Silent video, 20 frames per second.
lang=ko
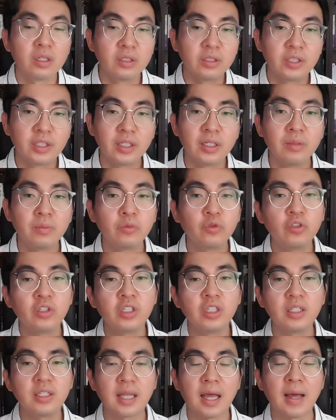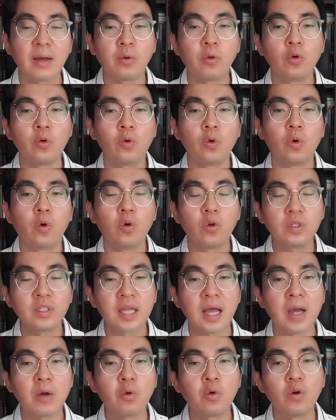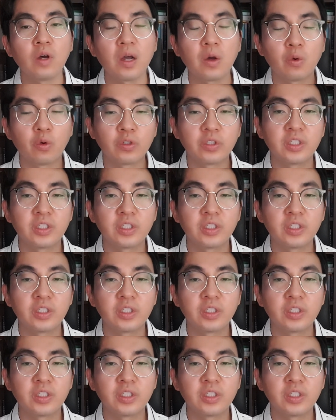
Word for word: 질문이 사고고, 사고가 곧